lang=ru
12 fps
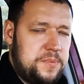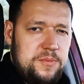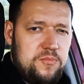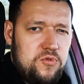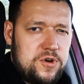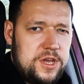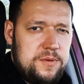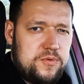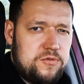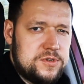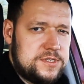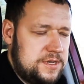приборки
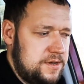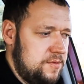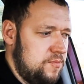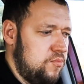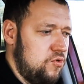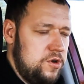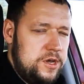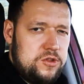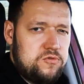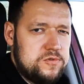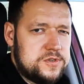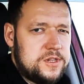просто более
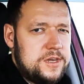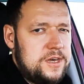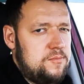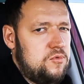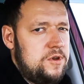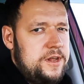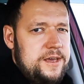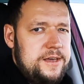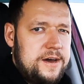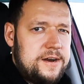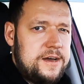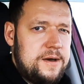тусклое, более
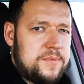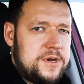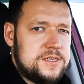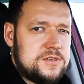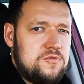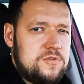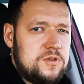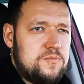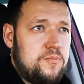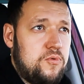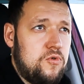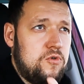яркое происходит
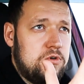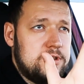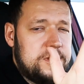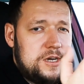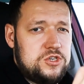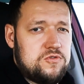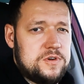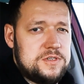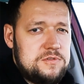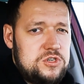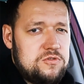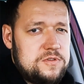по датчику
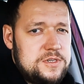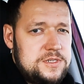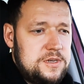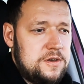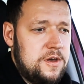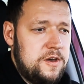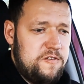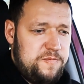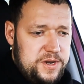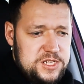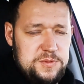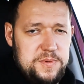освещенности. В
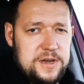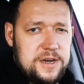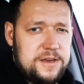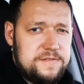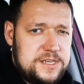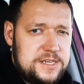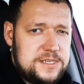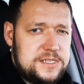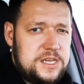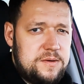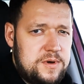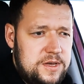принципе, как и вся
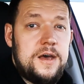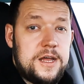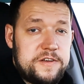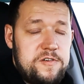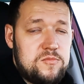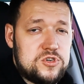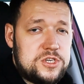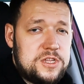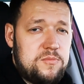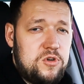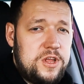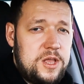система, это вы можете
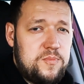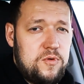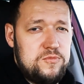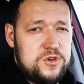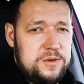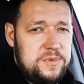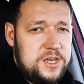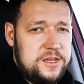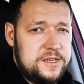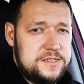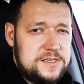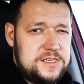наблюдать по
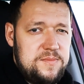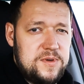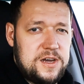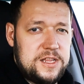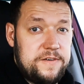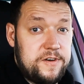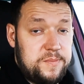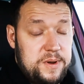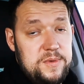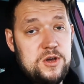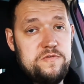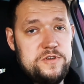мультимедийной системе, когда вы, к
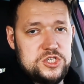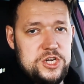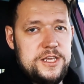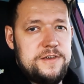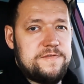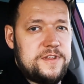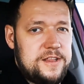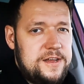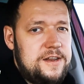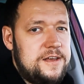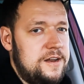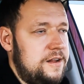примеру, въезжаете в
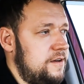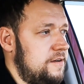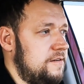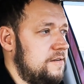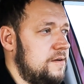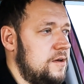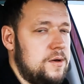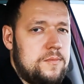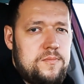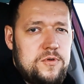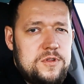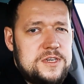тоннель или
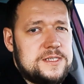под